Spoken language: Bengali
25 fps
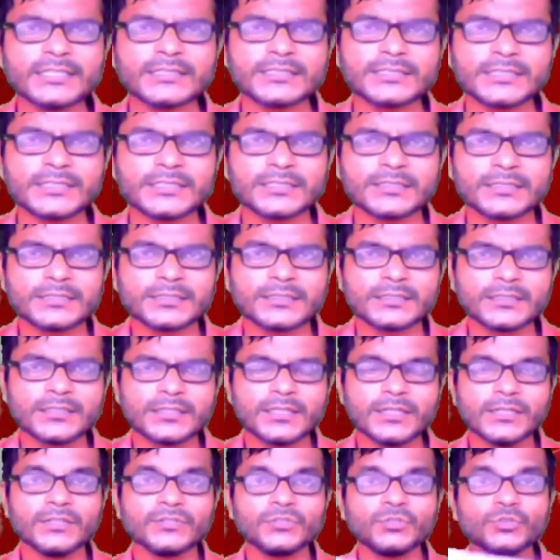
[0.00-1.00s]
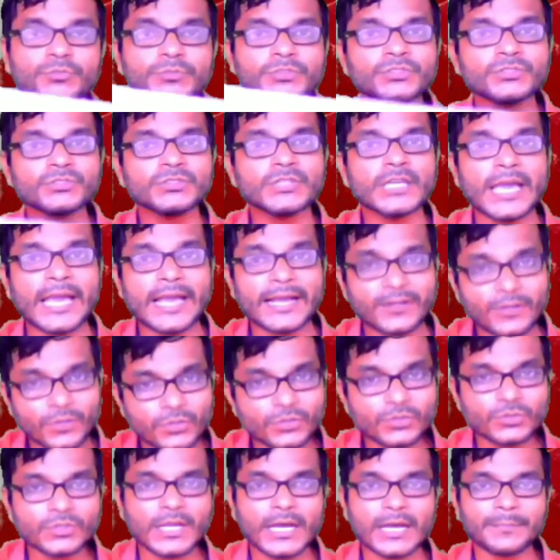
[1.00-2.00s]
আছে তুমি যদি
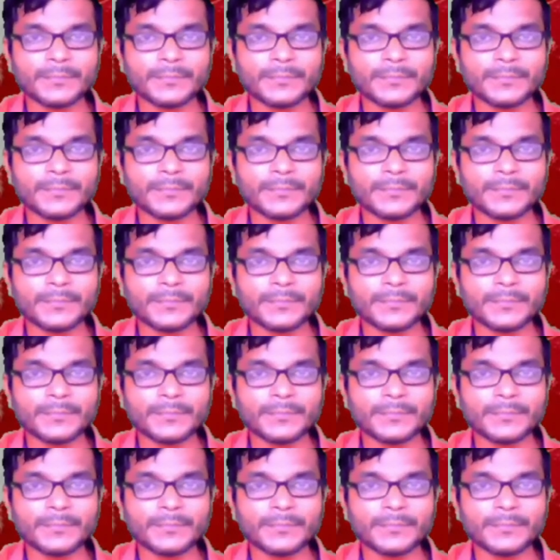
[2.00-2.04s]
এখনো না